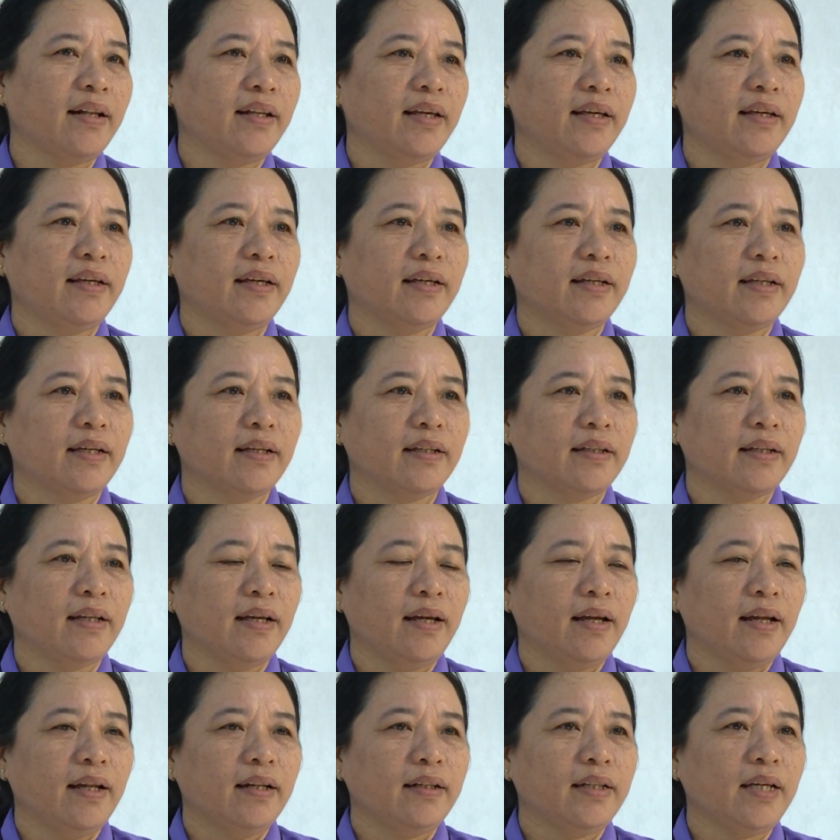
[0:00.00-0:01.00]
Thì
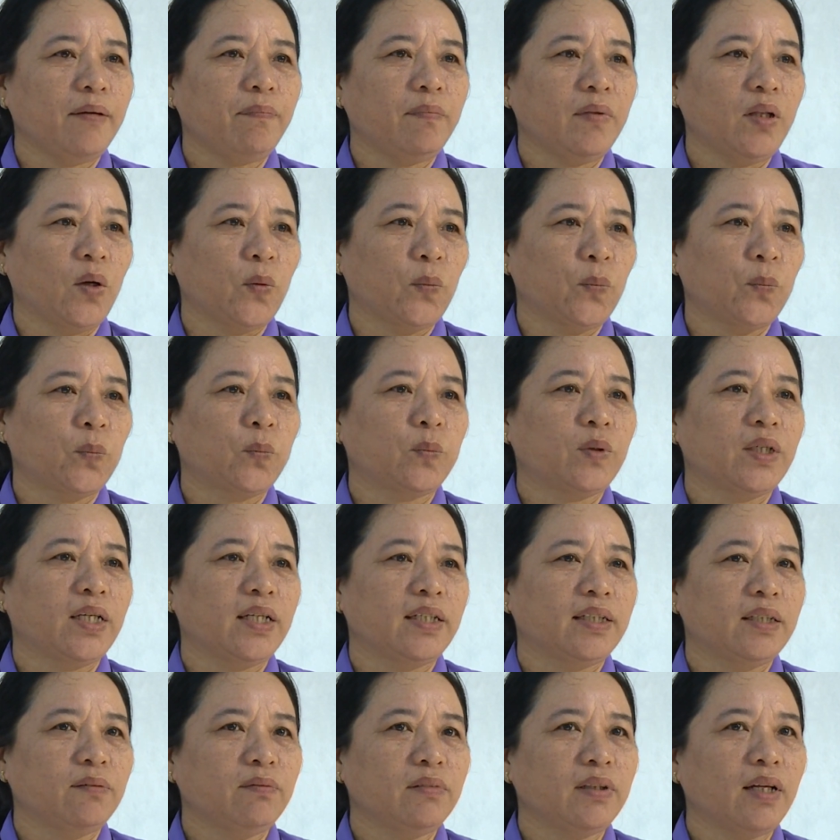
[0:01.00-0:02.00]
tiếp tục
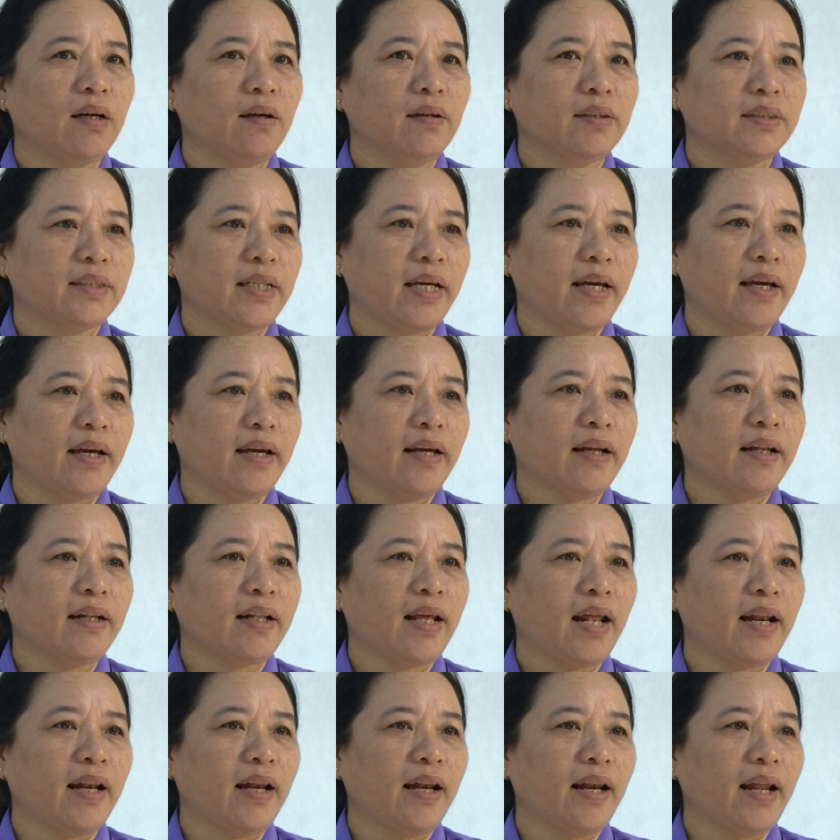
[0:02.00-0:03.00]
thì chúng tôi sẽ
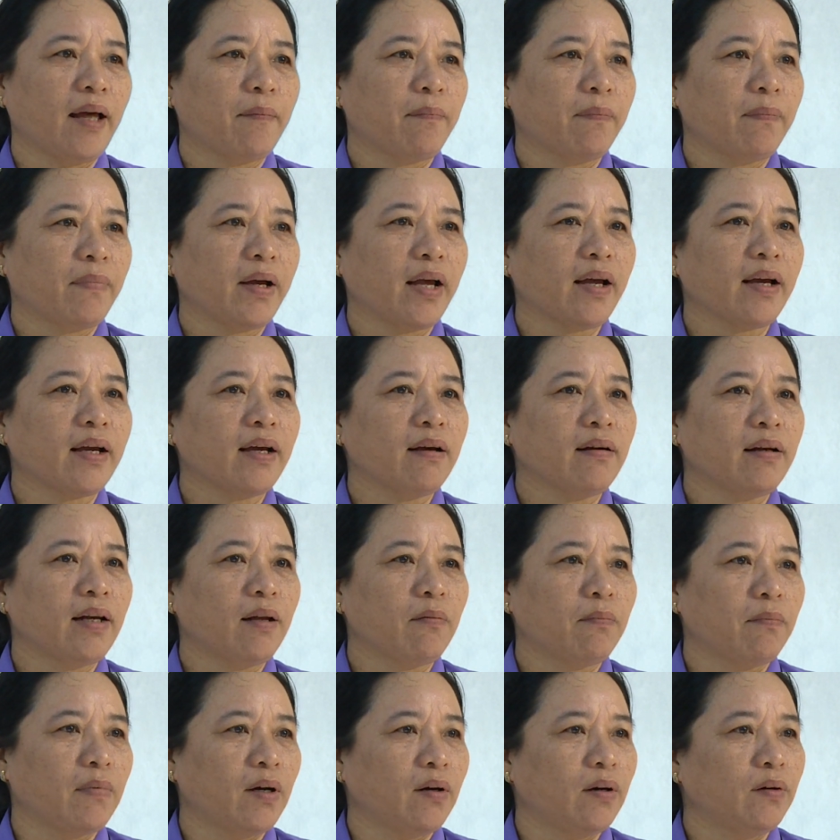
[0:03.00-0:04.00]
thành lập các câu
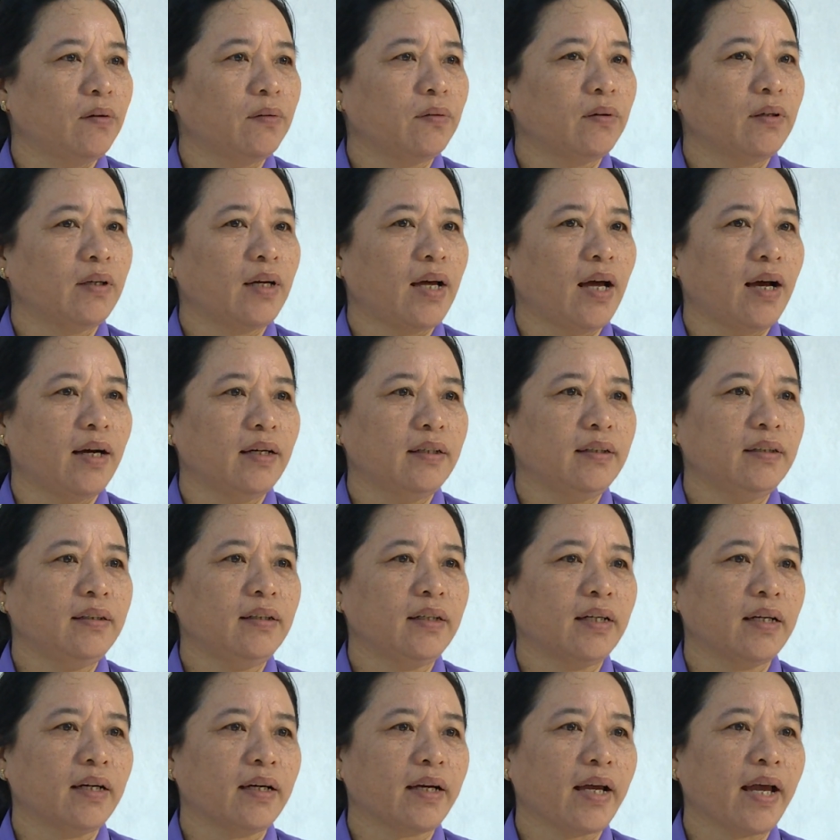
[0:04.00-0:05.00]
lạc bộ ở
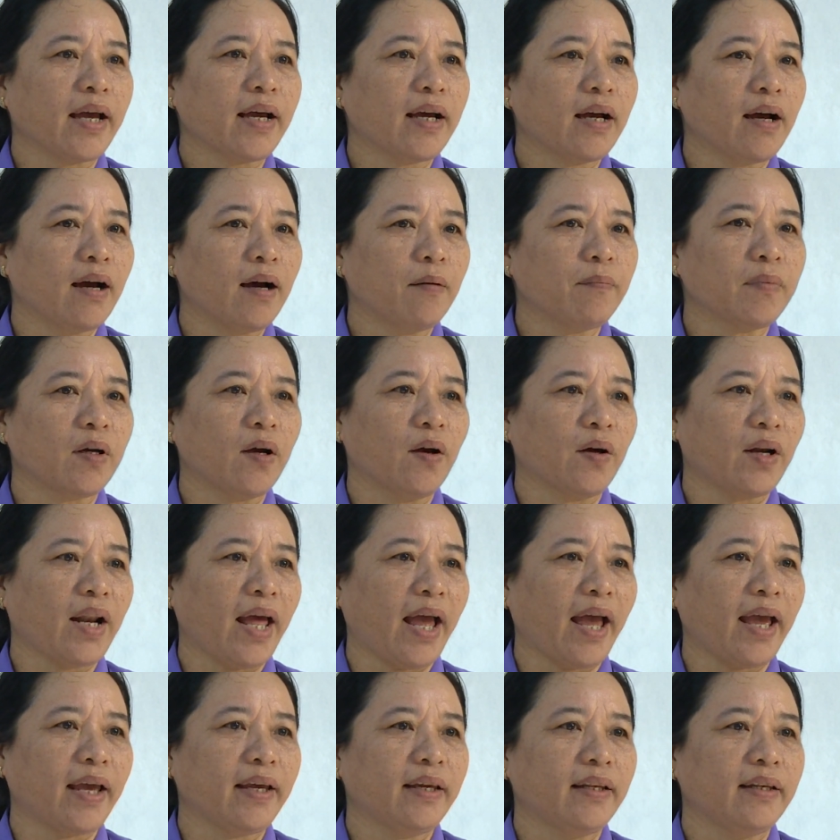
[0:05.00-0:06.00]
các khóm còn
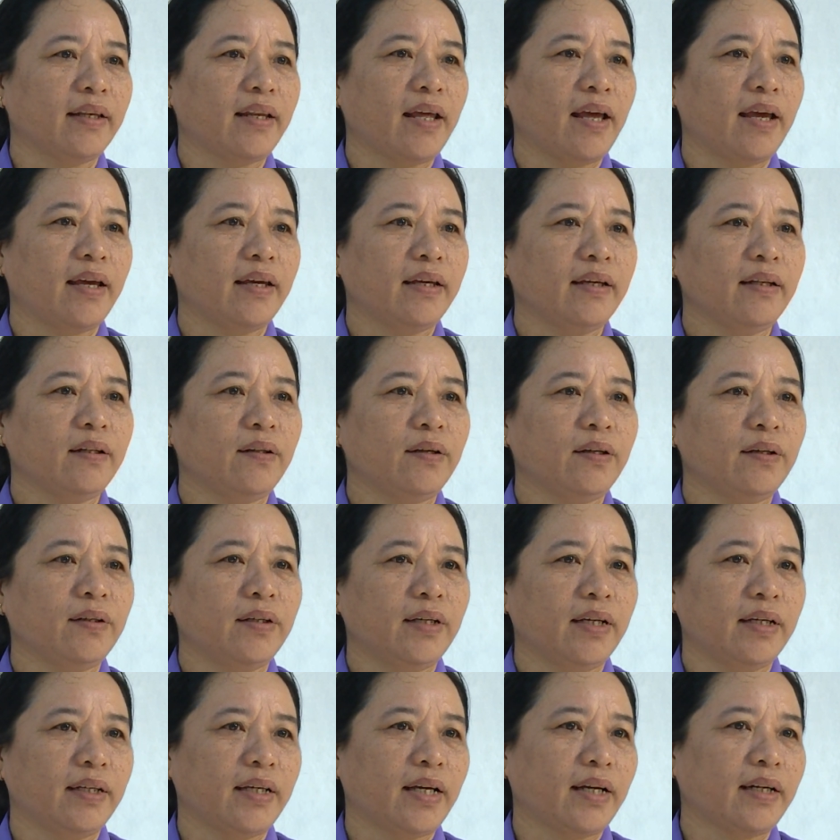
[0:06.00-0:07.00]
lại để tuyên
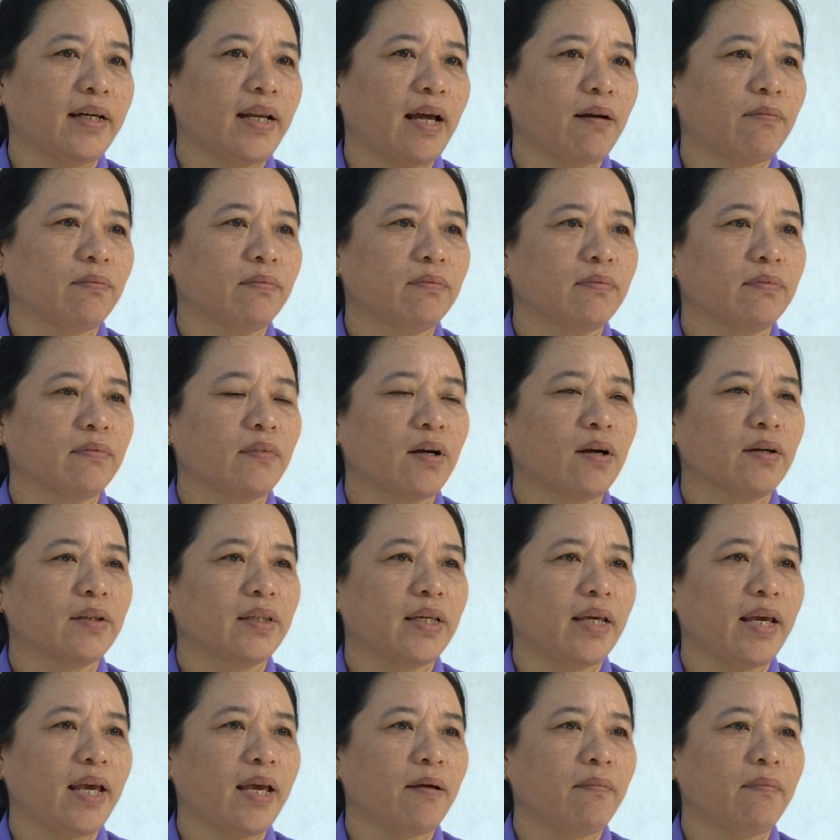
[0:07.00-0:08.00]
truyền vận động cho
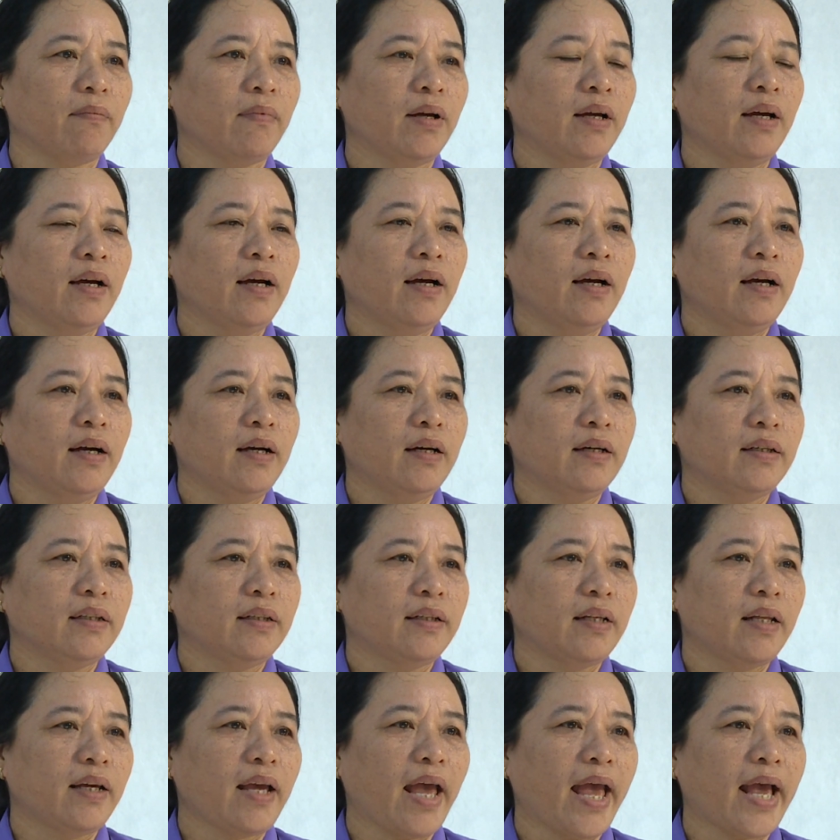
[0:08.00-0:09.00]
chị em
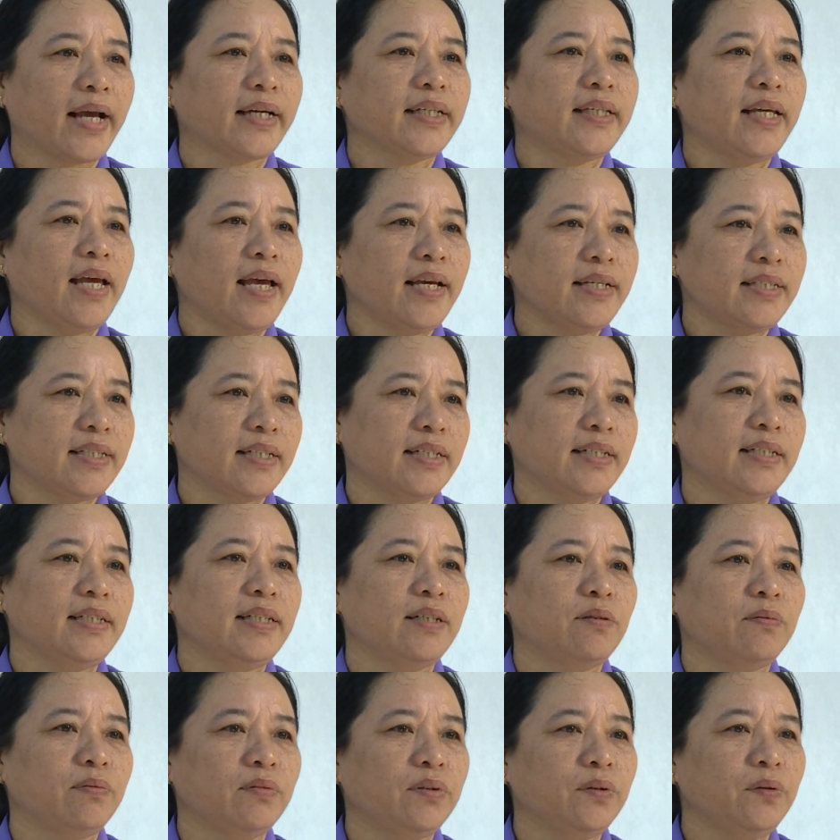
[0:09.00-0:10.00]
hạn chế sử
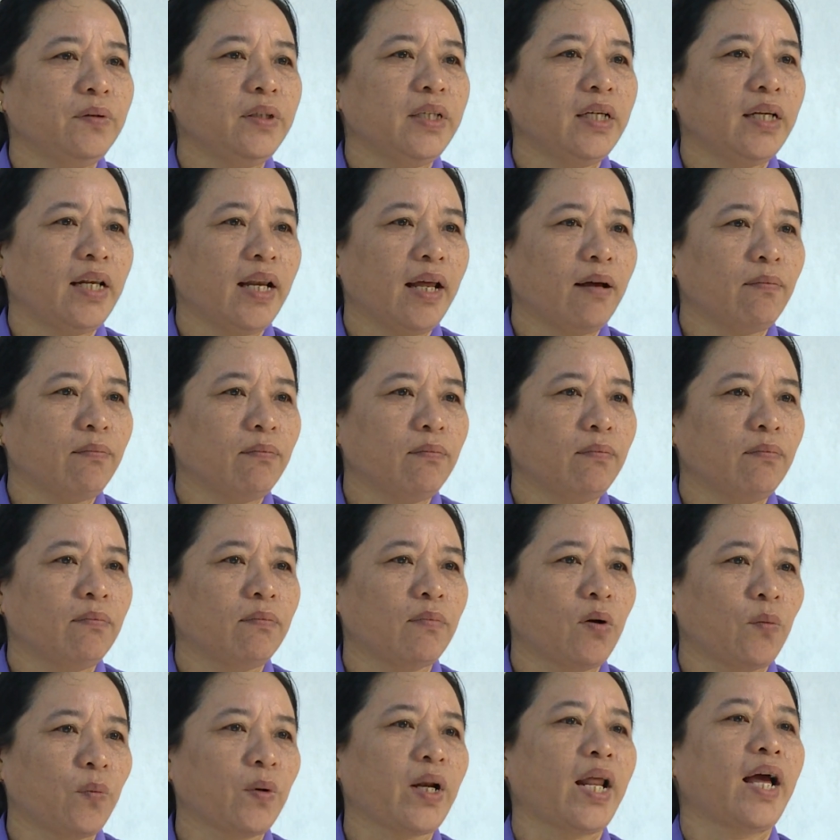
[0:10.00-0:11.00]
dụng túi ni lông
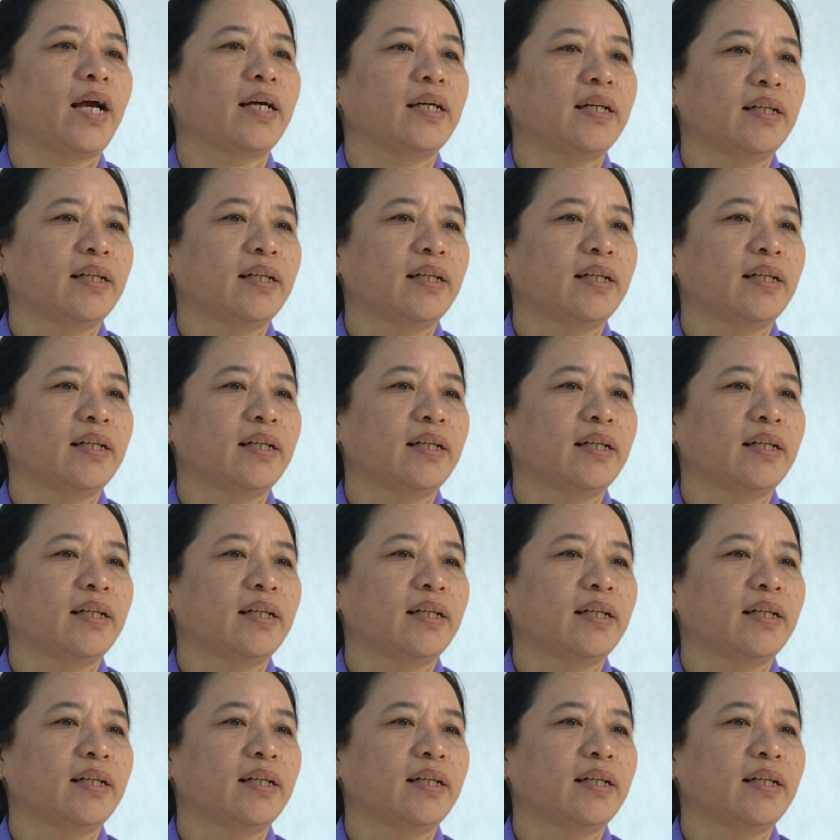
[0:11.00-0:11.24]
một lần.